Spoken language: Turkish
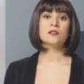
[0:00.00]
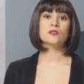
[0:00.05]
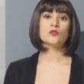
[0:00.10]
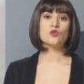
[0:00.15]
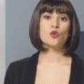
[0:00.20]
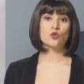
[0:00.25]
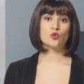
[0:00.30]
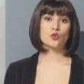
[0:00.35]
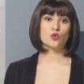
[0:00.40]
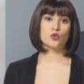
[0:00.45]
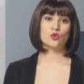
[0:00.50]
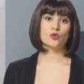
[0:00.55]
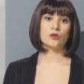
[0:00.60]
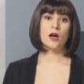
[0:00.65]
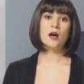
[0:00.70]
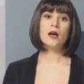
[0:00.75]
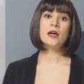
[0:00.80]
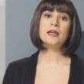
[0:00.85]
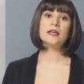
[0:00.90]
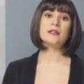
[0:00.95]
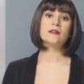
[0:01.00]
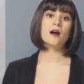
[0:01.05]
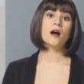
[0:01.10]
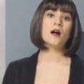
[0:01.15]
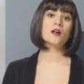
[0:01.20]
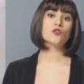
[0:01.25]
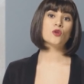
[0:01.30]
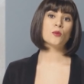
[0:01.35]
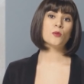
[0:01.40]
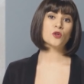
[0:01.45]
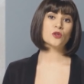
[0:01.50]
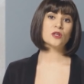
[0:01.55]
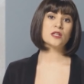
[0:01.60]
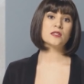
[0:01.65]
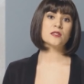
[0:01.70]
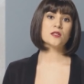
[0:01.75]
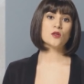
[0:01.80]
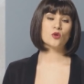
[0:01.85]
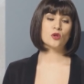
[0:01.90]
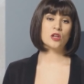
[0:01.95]
sonucunda ideal
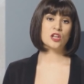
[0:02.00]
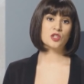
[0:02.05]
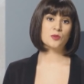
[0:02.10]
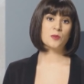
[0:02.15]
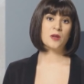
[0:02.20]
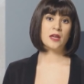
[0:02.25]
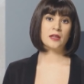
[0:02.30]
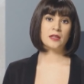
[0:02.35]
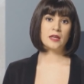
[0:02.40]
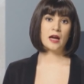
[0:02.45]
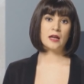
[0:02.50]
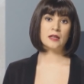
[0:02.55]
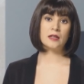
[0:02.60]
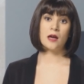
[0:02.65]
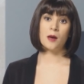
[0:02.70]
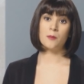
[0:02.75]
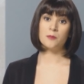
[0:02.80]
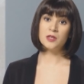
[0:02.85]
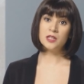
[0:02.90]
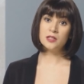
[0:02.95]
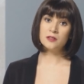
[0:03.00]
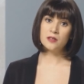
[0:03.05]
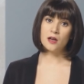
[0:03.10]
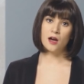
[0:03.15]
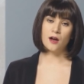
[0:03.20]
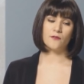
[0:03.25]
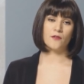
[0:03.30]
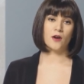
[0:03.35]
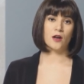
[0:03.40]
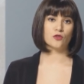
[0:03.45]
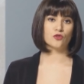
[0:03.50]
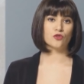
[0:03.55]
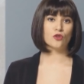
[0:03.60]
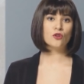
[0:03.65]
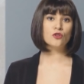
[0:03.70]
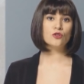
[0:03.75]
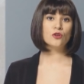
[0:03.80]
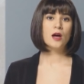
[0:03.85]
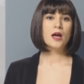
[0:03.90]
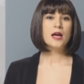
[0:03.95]
demokrasiye ulaşmayı engelleyen bir diğer
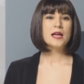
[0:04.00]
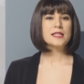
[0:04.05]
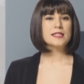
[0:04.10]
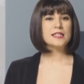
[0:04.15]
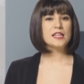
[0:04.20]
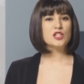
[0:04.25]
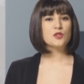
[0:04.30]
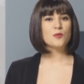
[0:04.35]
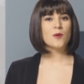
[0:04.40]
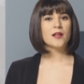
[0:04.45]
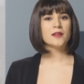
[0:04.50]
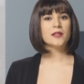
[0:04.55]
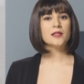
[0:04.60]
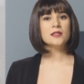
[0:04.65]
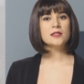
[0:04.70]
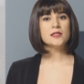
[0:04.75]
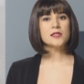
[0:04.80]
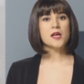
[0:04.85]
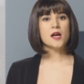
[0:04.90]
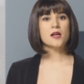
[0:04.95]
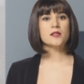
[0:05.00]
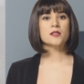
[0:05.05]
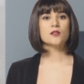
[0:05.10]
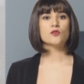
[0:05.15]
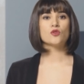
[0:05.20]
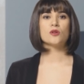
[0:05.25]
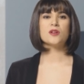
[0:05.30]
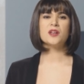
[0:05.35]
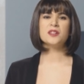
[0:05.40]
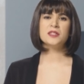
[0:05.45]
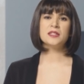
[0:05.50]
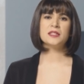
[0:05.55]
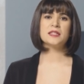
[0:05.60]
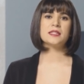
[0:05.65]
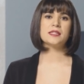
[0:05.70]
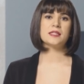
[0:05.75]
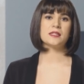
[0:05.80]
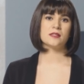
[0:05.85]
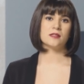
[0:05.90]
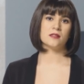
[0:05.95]
faktör seçmenlerin siyaset olan
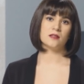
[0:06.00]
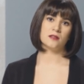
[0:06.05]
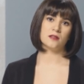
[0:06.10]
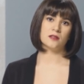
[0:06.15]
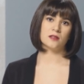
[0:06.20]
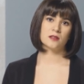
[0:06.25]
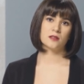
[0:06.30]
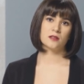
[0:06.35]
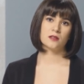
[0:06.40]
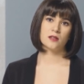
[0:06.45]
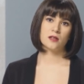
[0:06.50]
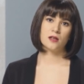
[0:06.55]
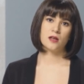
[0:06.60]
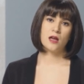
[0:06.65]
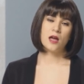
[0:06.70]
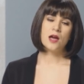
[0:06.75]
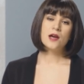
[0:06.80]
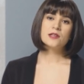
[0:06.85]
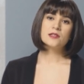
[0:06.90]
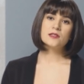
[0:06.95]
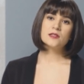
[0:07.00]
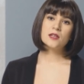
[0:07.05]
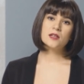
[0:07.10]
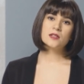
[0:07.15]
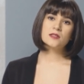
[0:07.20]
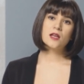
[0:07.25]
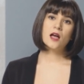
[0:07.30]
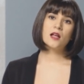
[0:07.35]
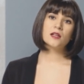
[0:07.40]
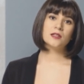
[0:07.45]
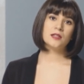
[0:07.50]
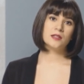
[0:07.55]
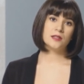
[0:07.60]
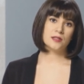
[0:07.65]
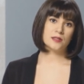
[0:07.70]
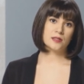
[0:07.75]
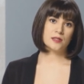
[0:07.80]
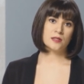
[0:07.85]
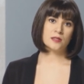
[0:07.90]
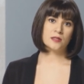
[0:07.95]
ilgisizliğidir. Siyasal
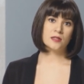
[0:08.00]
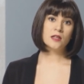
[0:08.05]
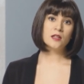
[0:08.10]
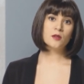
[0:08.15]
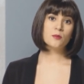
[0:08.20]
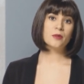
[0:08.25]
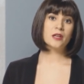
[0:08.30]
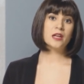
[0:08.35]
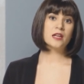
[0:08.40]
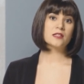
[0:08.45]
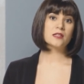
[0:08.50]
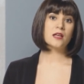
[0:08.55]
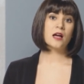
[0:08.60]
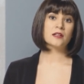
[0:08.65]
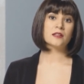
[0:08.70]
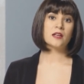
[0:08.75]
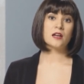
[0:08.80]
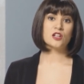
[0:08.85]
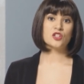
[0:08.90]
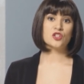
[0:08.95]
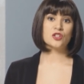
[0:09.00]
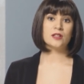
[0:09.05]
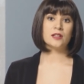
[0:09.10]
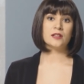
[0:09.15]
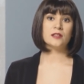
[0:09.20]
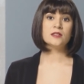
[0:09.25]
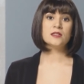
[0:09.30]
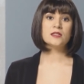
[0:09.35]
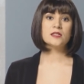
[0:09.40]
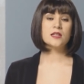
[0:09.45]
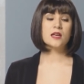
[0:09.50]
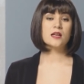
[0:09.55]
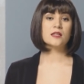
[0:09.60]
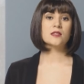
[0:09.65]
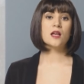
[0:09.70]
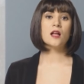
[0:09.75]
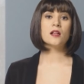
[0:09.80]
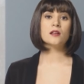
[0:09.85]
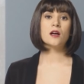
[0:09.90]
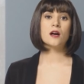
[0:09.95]
ilgisizlik, bireysel tercihlerin
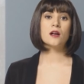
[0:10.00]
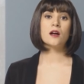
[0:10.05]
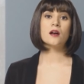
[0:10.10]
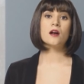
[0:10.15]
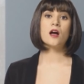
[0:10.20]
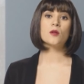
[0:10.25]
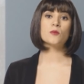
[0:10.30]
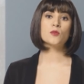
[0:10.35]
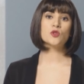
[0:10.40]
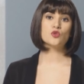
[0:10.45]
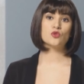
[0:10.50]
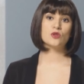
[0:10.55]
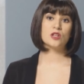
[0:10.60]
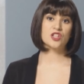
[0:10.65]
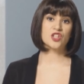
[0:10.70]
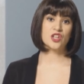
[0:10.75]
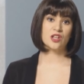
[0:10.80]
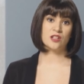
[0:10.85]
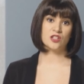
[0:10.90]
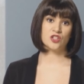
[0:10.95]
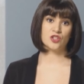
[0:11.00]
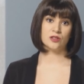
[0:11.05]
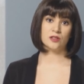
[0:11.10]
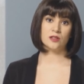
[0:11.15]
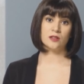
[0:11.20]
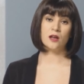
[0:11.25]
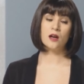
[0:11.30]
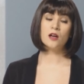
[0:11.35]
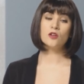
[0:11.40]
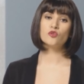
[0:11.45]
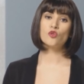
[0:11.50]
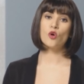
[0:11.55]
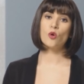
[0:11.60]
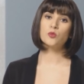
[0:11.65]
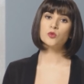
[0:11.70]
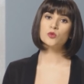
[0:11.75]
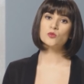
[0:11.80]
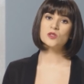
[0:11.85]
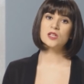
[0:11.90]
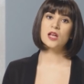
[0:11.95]
siyasal karar alma süreci aracılığıyla
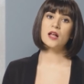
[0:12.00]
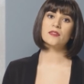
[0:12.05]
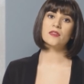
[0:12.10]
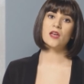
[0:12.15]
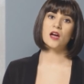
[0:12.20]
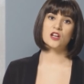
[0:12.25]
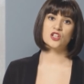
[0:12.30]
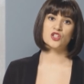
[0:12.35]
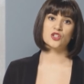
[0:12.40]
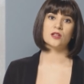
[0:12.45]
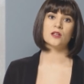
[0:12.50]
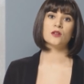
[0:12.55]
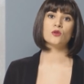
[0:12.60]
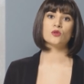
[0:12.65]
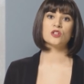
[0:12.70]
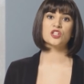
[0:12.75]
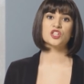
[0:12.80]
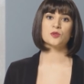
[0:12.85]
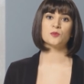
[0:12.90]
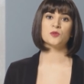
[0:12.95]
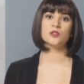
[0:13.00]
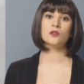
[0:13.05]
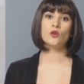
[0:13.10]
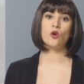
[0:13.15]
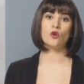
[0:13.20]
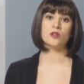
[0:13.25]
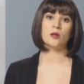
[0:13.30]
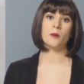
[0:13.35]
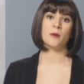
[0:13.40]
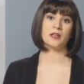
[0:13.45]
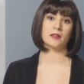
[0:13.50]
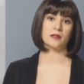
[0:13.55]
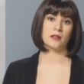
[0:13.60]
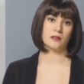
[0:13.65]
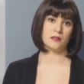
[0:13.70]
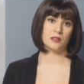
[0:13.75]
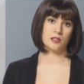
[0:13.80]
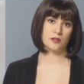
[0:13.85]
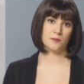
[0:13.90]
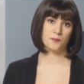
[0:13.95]
toplumsal tercihlere ulaşımını
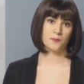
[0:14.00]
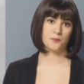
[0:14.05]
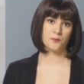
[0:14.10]
önlemektedir.